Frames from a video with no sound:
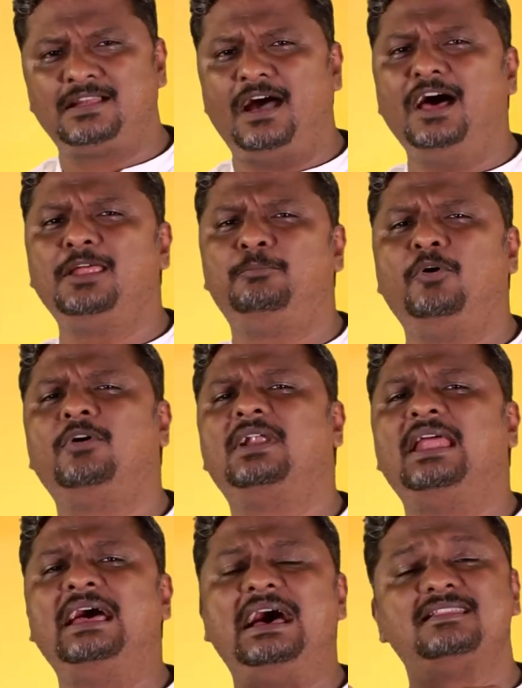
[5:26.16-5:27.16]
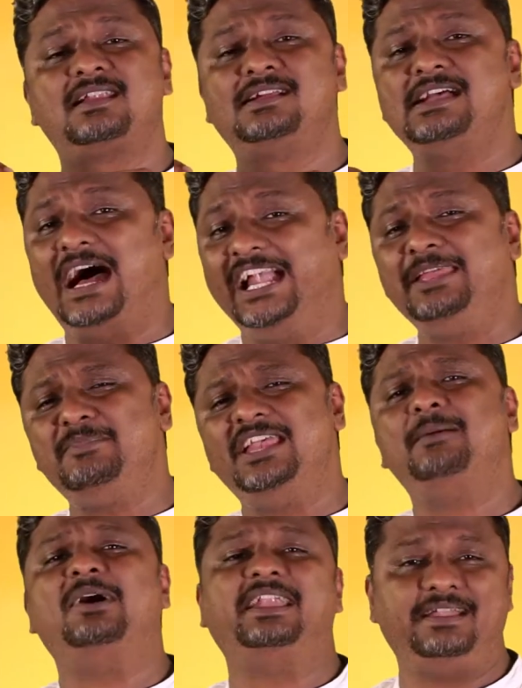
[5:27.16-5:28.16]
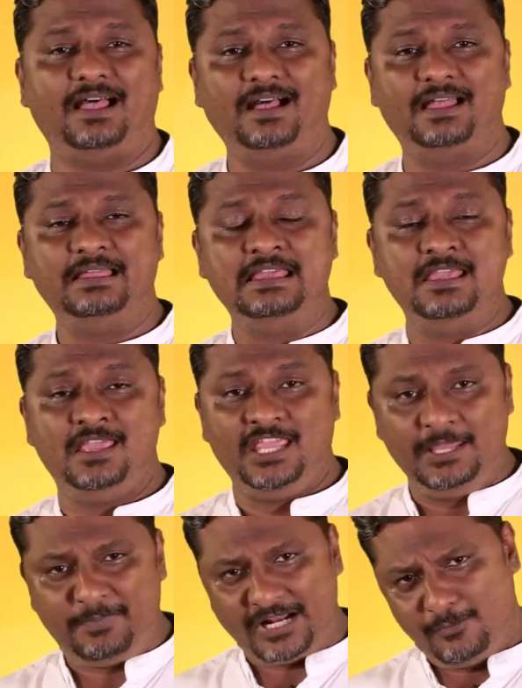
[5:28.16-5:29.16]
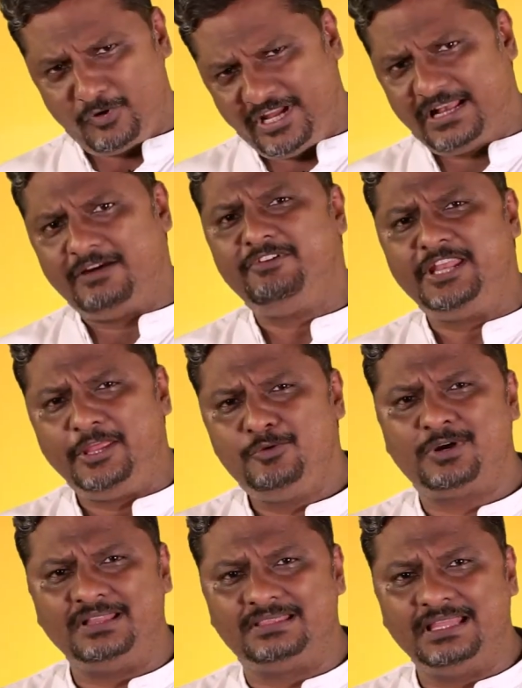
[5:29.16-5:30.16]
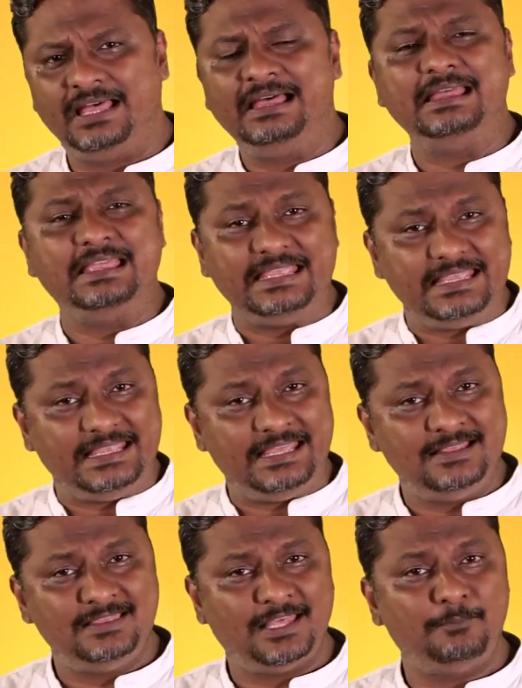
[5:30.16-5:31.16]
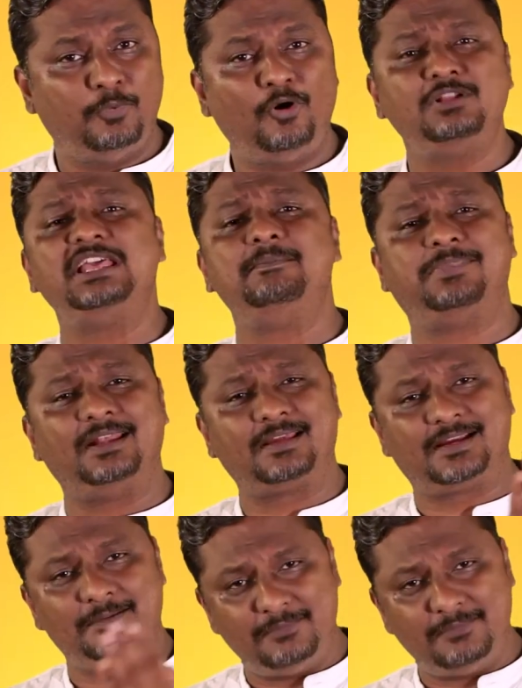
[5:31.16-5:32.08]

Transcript: காலப்போக்கில் அதற்கு அடிமையாக மாறிட்டாங்க இப்போ நம்முடைய நவீன யுகத்தில் இந்த போதை பழக்க